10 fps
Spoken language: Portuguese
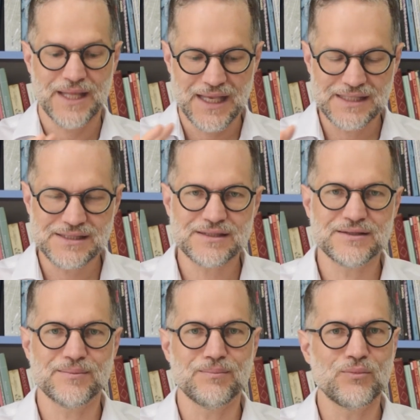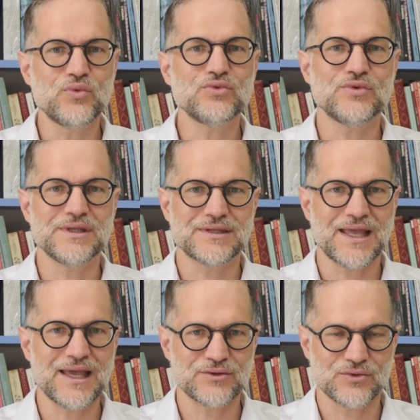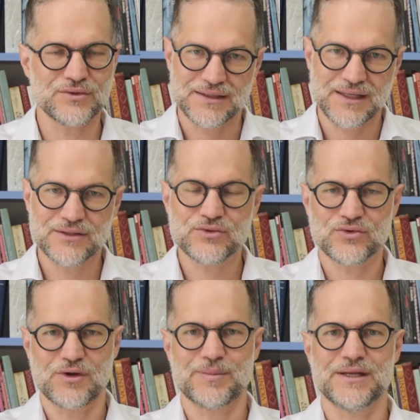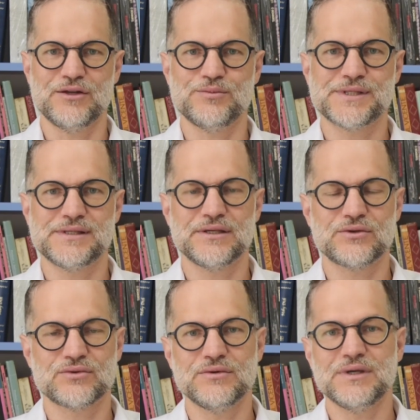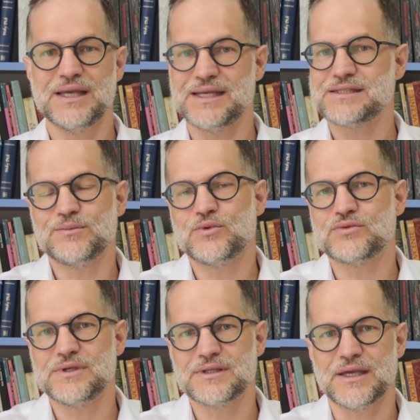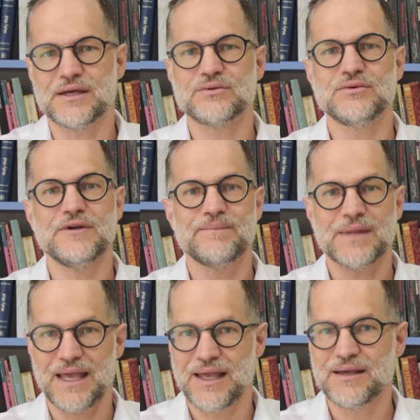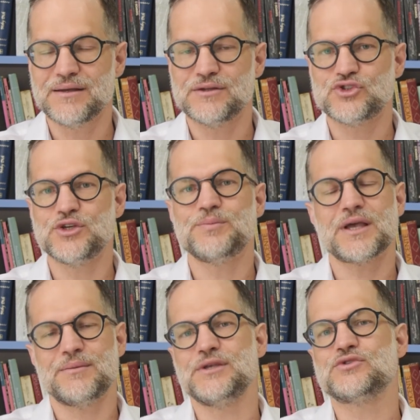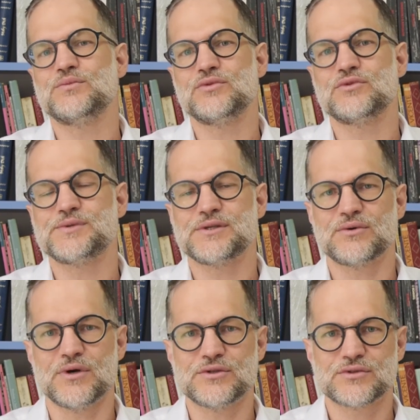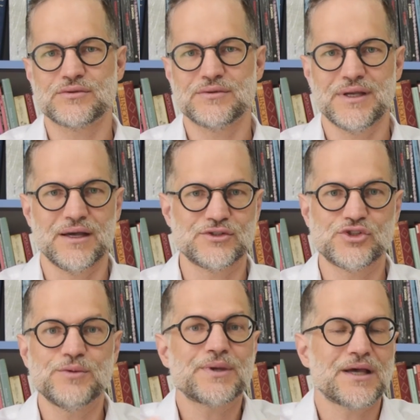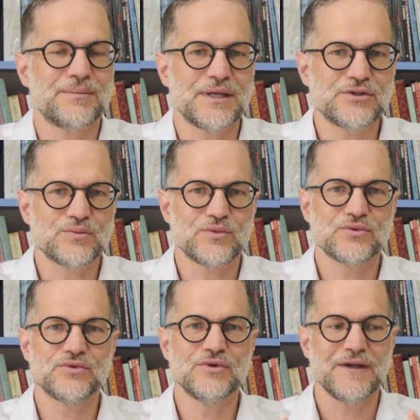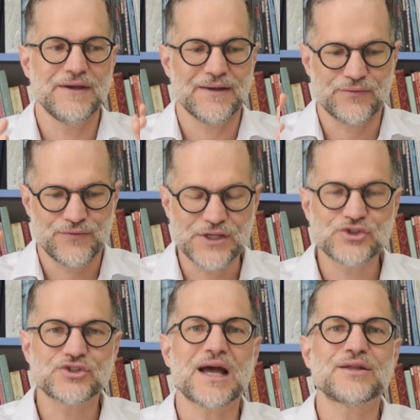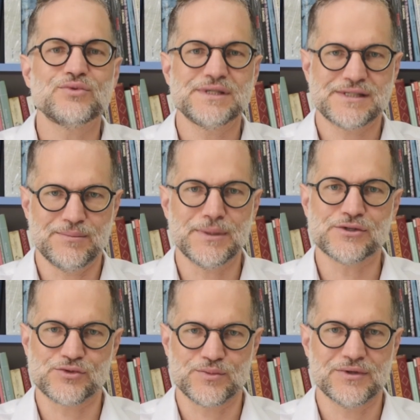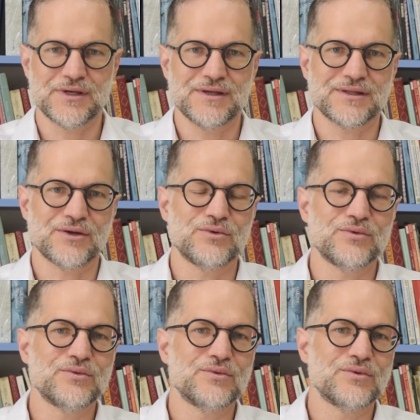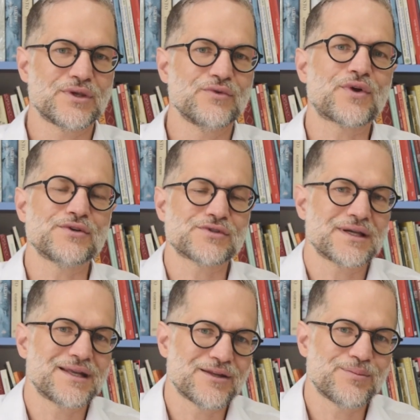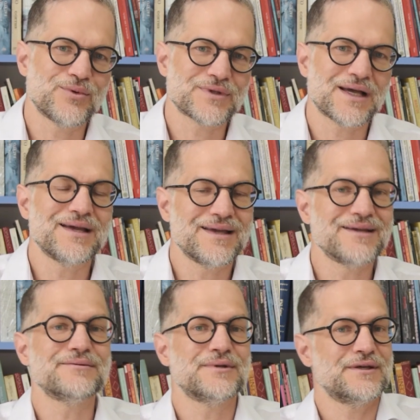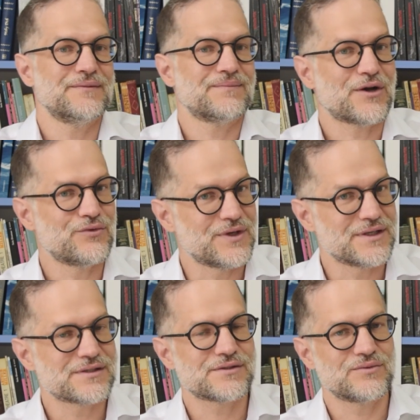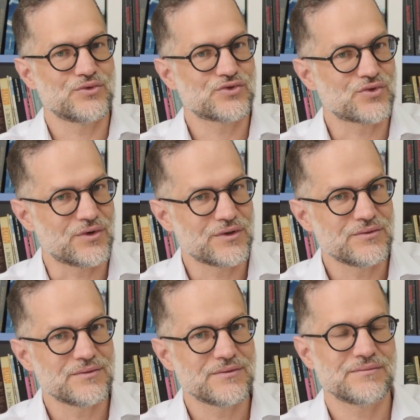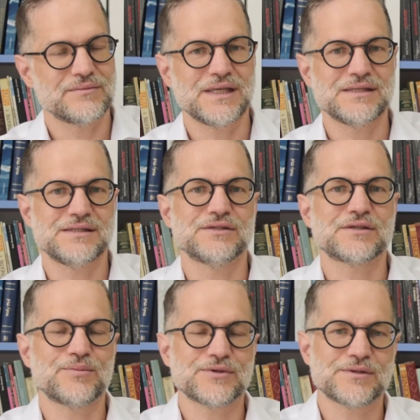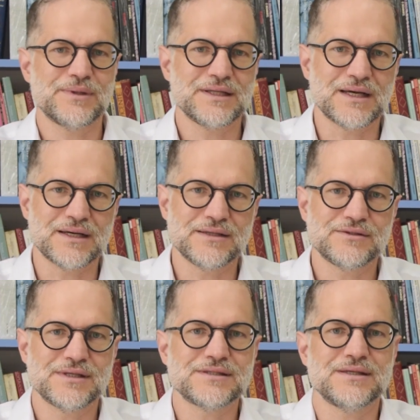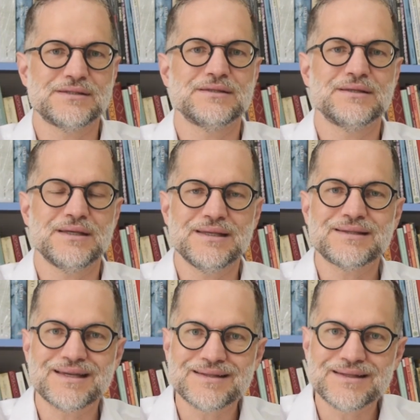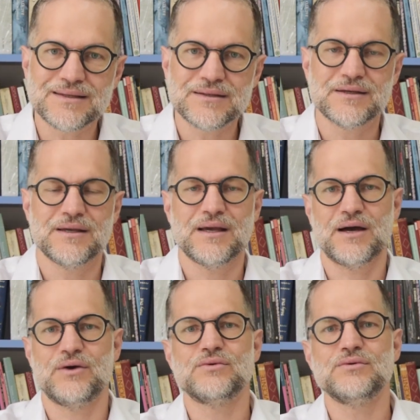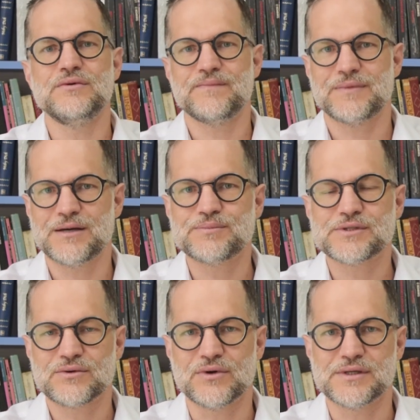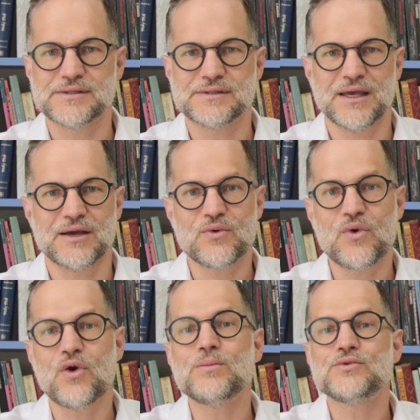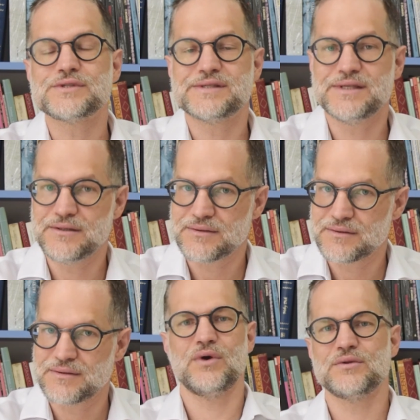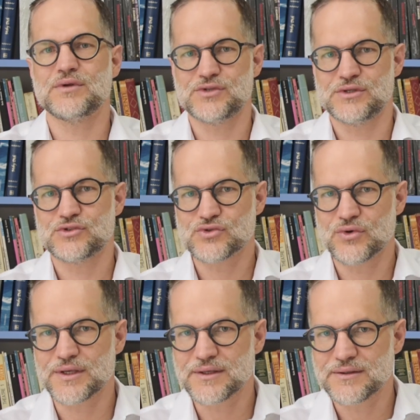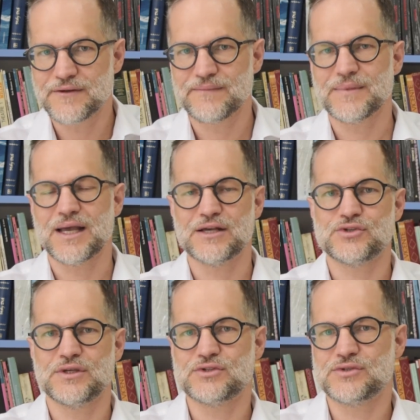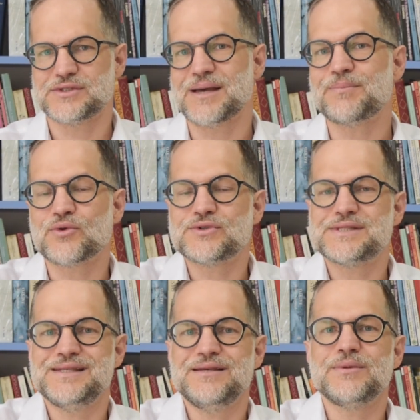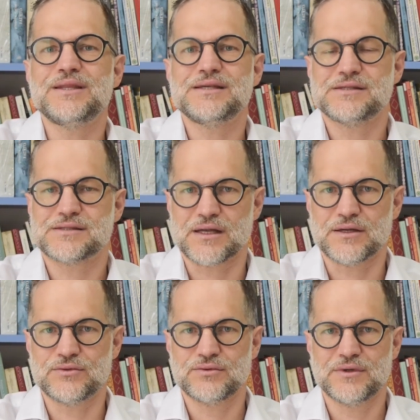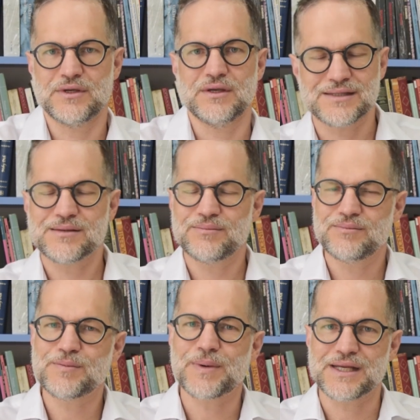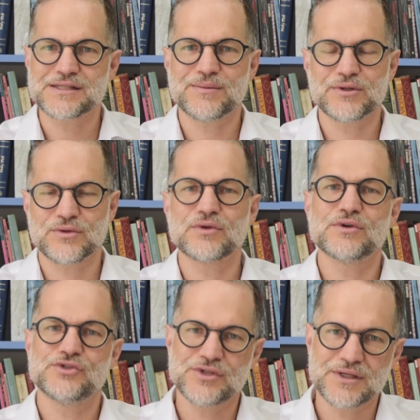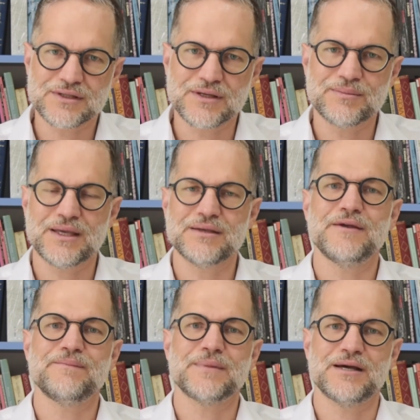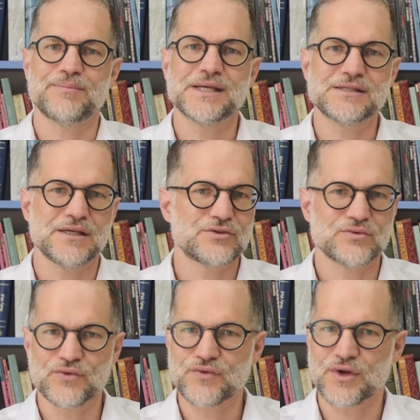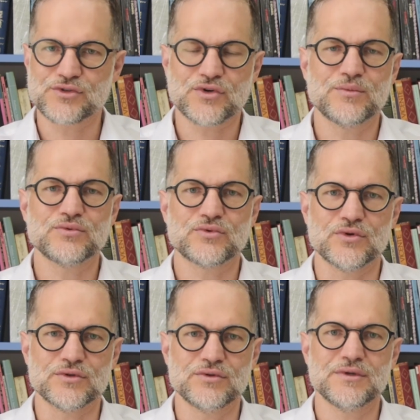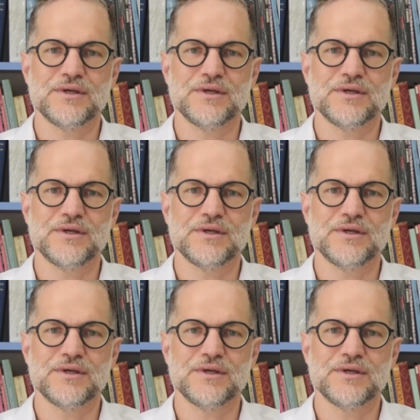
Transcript: Esse mundo interno dentro do aparelho psíquico, esse mundo interno é tipicamente o um mundo psicótico, é tipicamente o um mundo fechado em si mesmo então, o que o Freud está querendo apontar é, talvez, no sonho, exista a possibilidade da gente entender algo da psicose. É como se, quando a gente sonha, a gente se aproxima desse estado. Essa me parece a metodologia também é presente no Freud como um todo.